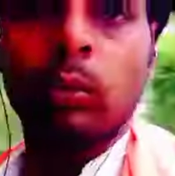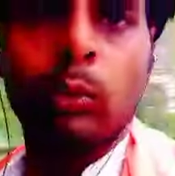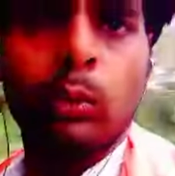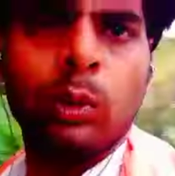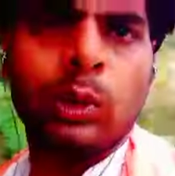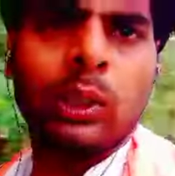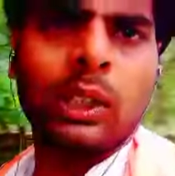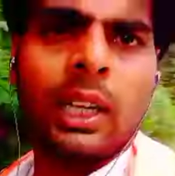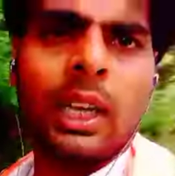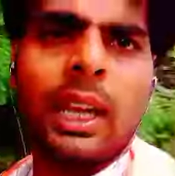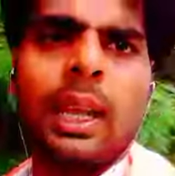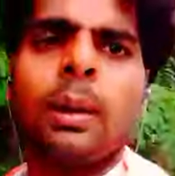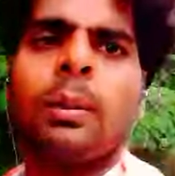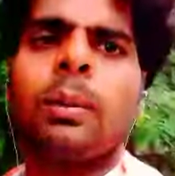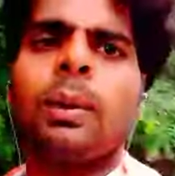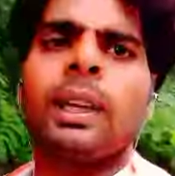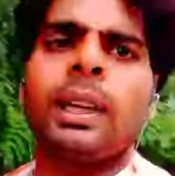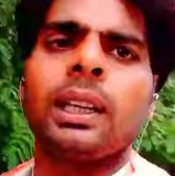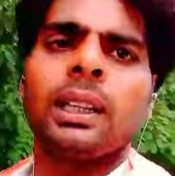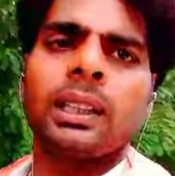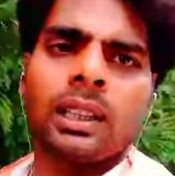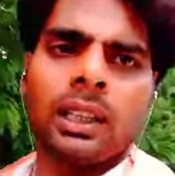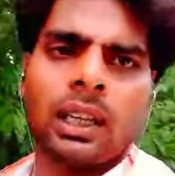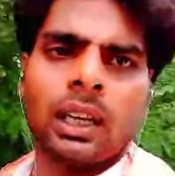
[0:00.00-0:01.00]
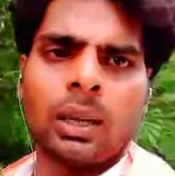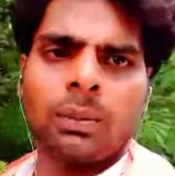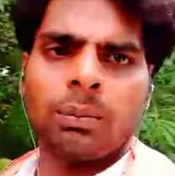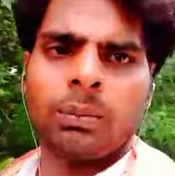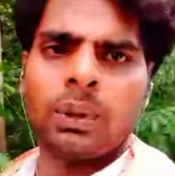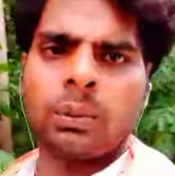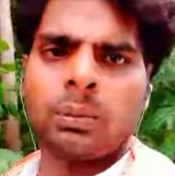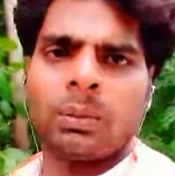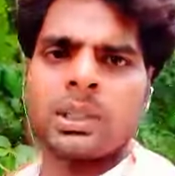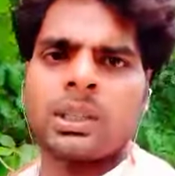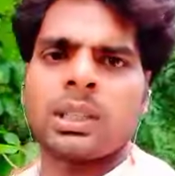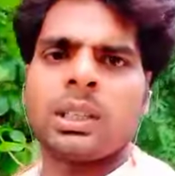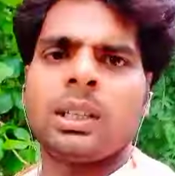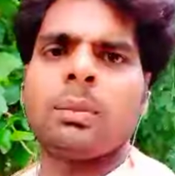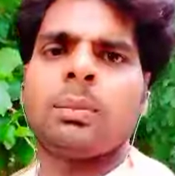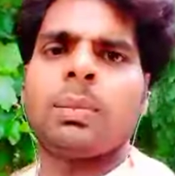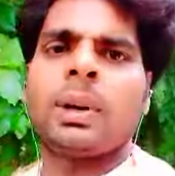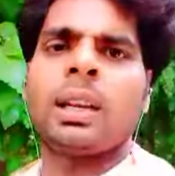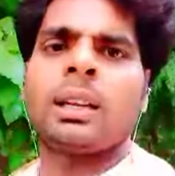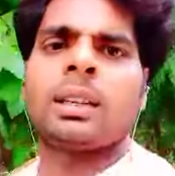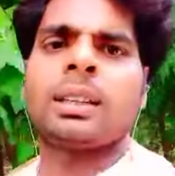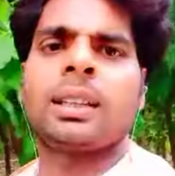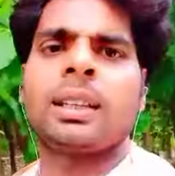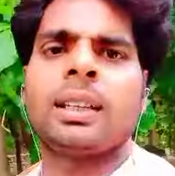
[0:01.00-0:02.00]
वो तालाब है तालाब में मछली
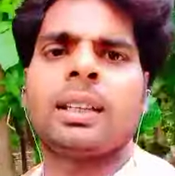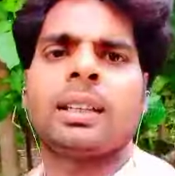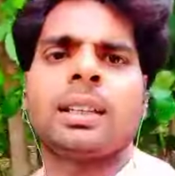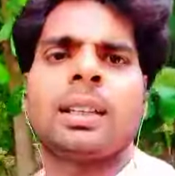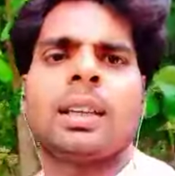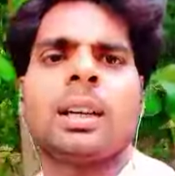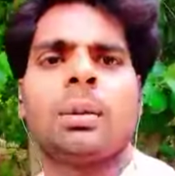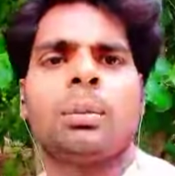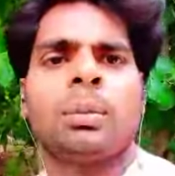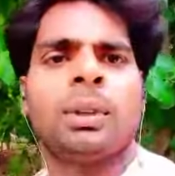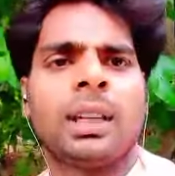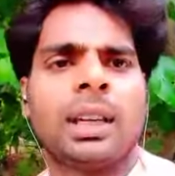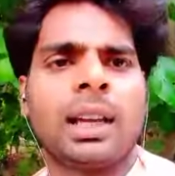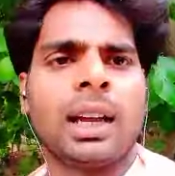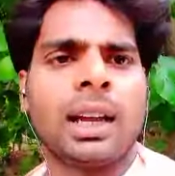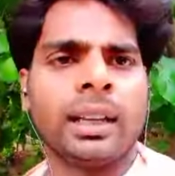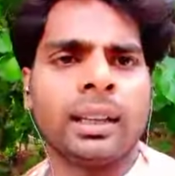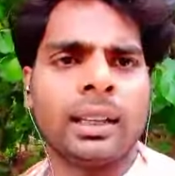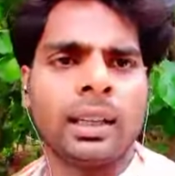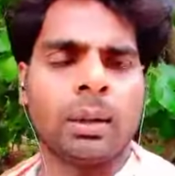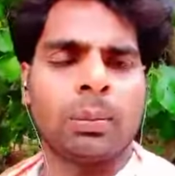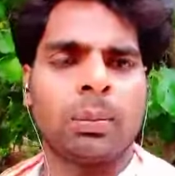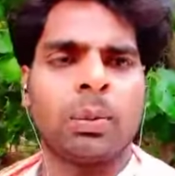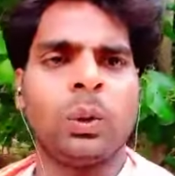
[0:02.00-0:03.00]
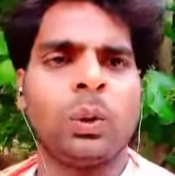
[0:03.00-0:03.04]
पालन किया जाता है हम दिखाएंगे आप